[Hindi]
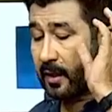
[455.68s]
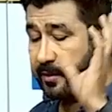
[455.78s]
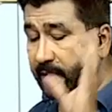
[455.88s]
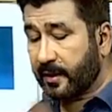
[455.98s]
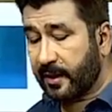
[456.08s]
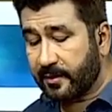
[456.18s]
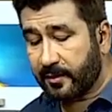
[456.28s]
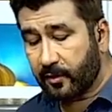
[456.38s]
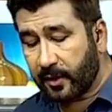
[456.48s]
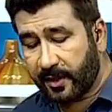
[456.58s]
अदरक
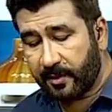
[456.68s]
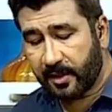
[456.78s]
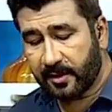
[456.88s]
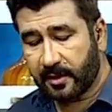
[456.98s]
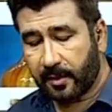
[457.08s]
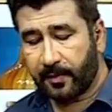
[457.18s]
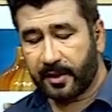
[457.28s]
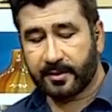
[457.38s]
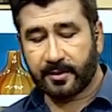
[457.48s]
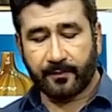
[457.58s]
लहसुन और हरी मिर्च का
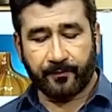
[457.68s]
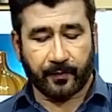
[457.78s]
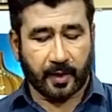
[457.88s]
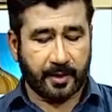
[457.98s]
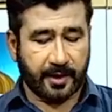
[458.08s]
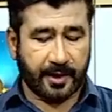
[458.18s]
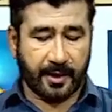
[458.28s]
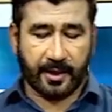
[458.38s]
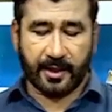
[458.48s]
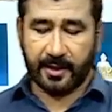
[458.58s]
पेस्ट ठीक है
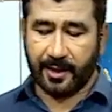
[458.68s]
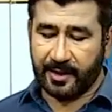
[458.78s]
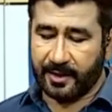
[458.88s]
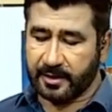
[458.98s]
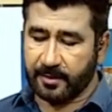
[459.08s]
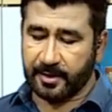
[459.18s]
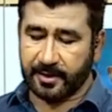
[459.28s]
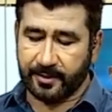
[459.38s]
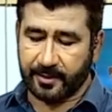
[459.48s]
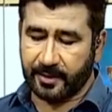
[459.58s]
एक खाने का चम्मच
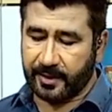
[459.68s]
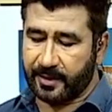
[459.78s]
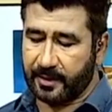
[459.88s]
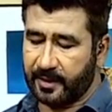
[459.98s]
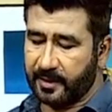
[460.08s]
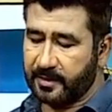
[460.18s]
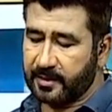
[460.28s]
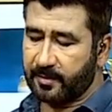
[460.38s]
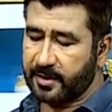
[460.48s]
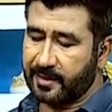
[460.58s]
अदरक एक खाने का
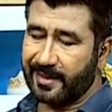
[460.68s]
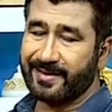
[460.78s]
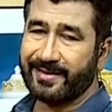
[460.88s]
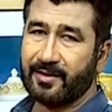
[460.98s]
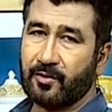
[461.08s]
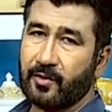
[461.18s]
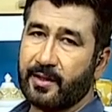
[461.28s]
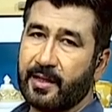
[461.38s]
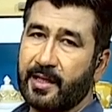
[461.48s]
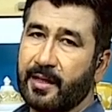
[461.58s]
चम्मच लहसुन
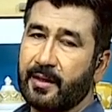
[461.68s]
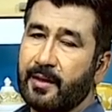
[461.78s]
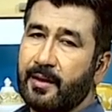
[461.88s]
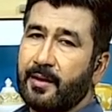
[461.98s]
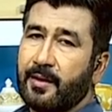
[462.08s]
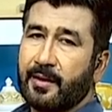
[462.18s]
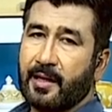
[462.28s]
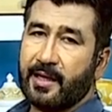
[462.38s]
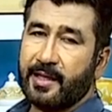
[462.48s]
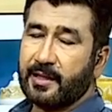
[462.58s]
और एक
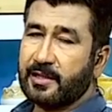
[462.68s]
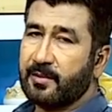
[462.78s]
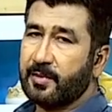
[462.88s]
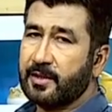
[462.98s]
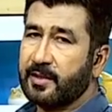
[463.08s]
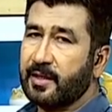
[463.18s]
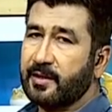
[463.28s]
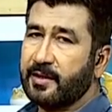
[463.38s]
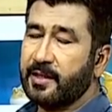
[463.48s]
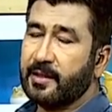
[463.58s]
खाने का चम्मच
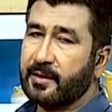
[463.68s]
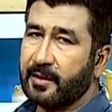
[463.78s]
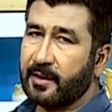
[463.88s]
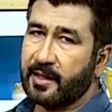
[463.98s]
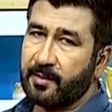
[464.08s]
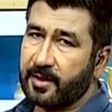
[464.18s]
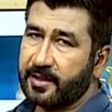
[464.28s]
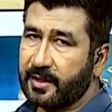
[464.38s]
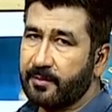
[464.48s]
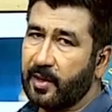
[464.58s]
यानी तीन अदद हरी
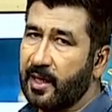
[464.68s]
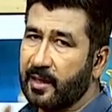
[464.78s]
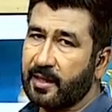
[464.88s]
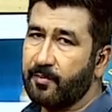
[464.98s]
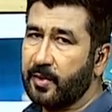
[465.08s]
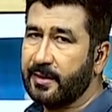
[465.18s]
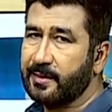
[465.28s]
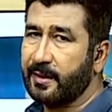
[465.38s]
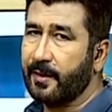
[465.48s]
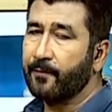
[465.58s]
मिर्चें मिला के
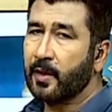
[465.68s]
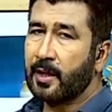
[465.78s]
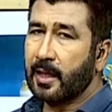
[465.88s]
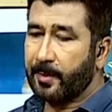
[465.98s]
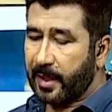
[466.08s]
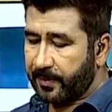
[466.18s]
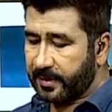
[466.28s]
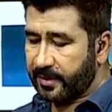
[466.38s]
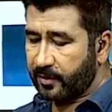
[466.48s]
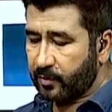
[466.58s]
पीस लें हमारे
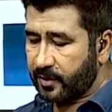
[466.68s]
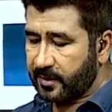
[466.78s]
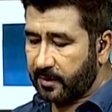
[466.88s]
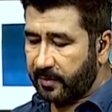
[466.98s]
पास तीनों चीज़ें